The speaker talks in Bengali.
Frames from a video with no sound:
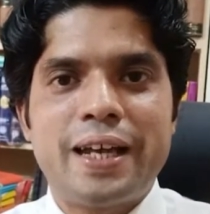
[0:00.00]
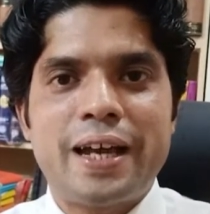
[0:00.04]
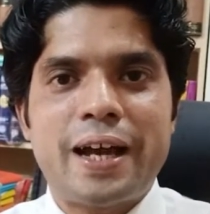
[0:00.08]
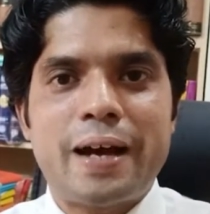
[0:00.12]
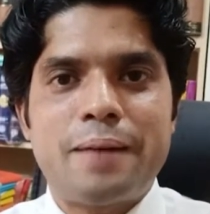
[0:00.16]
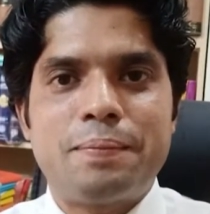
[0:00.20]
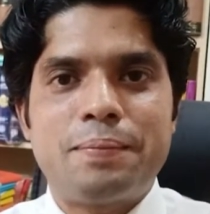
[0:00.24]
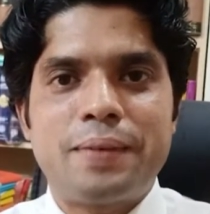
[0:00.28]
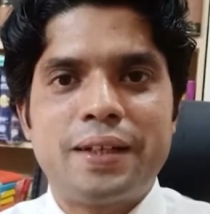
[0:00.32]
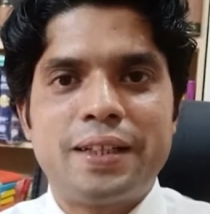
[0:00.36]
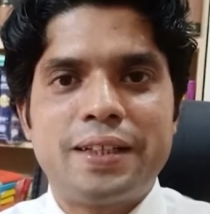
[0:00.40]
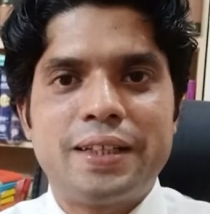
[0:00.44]

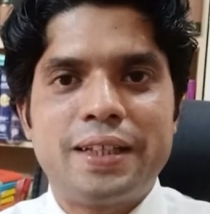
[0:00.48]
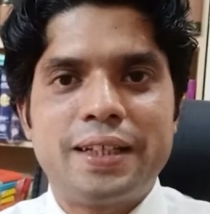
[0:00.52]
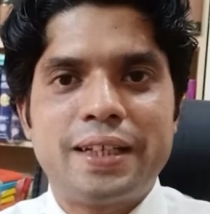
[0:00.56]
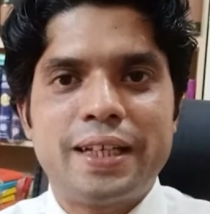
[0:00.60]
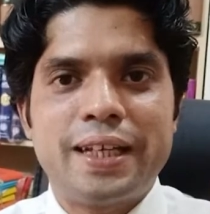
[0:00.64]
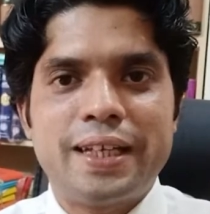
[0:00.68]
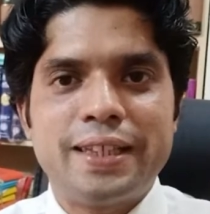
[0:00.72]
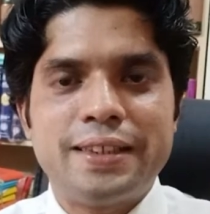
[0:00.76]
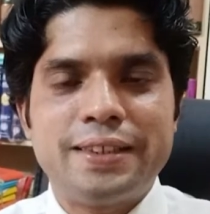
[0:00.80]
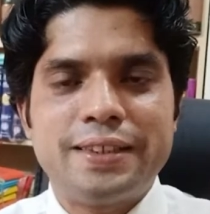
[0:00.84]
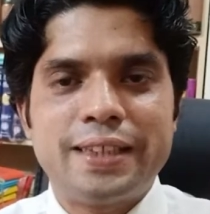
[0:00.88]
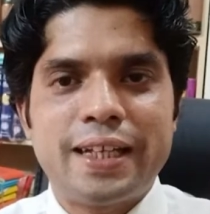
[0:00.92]
আপনাদের
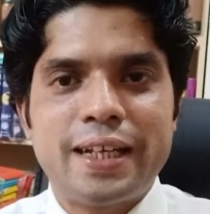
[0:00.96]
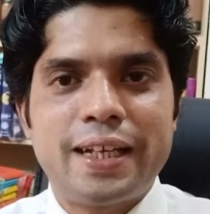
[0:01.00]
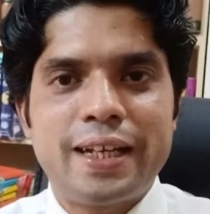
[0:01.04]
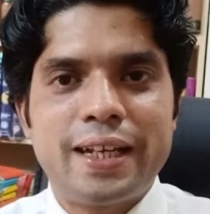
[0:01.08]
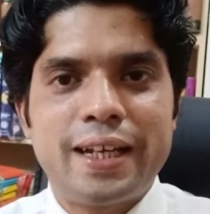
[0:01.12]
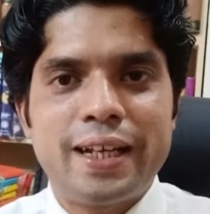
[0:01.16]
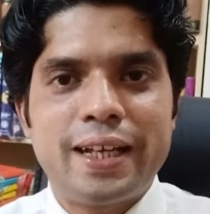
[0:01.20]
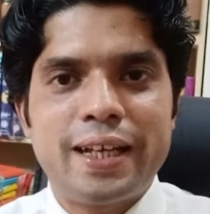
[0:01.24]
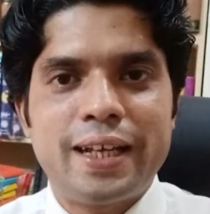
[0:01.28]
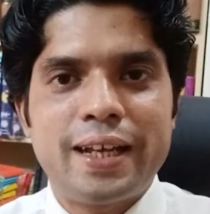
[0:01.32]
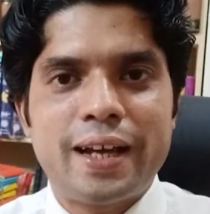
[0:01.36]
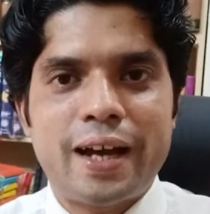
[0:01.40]
এই
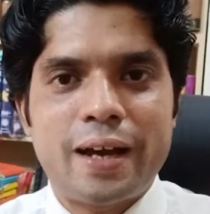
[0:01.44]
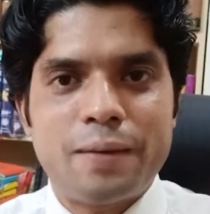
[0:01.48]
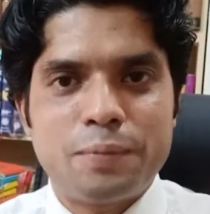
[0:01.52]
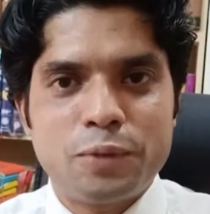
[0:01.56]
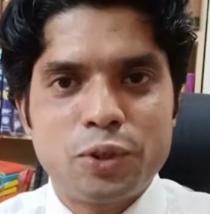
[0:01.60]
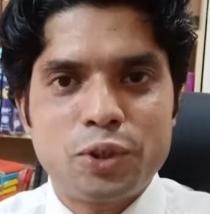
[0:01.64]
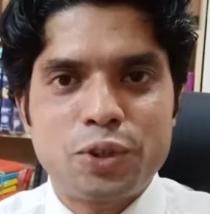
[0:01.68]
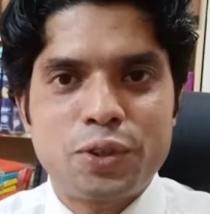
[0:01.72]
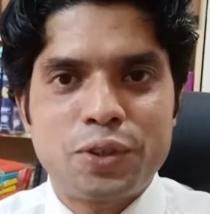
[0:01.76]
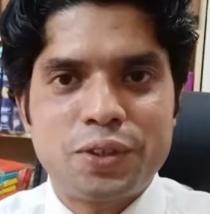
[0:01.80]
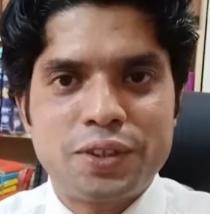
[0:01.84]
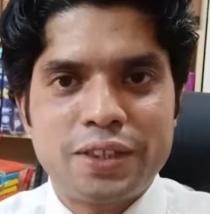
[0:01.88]
চ্যানেলে
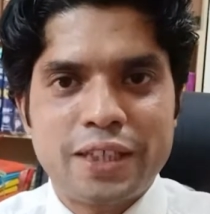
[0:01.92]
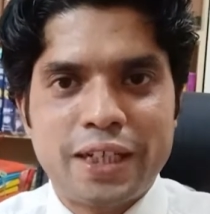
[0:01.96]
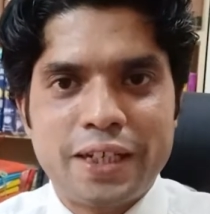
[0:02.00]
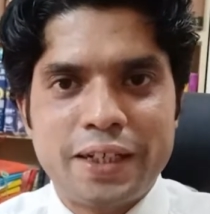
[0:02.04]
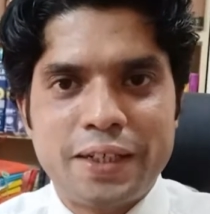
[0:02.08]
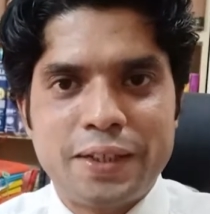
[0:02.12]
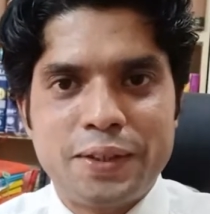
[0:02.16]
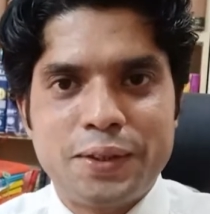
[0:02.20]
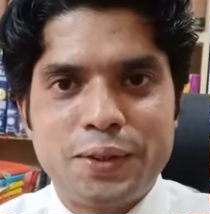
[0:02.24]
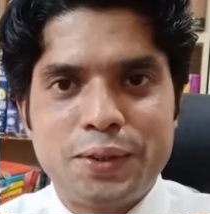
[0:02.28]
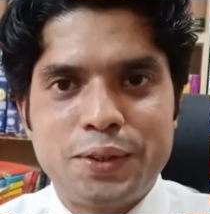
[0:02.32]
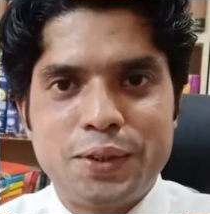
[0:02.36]
আমন্ত্রণ
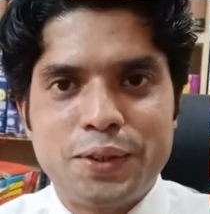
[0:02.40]
জানানোর